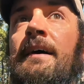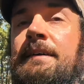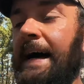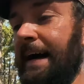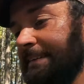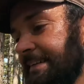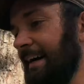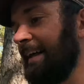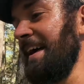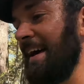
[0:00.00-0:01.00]
tanta
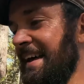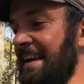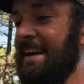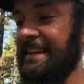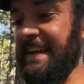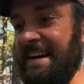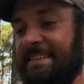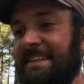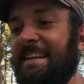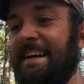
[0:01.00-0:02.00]

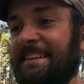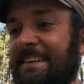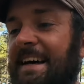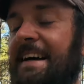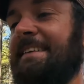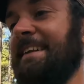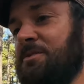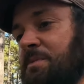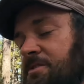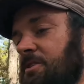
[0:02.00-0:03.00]
tanta tanta tanta ho
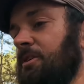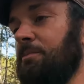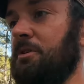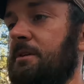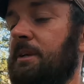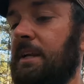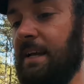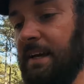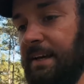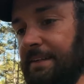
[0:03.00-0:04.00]
speso più di
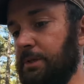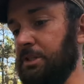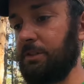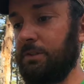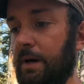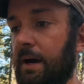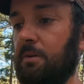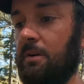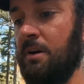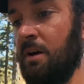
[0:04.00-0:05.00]
1200
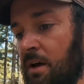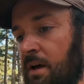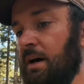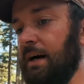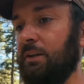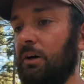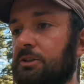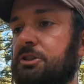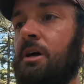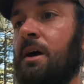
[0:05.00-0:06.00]
euro ad
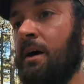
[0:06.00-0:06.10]
oggi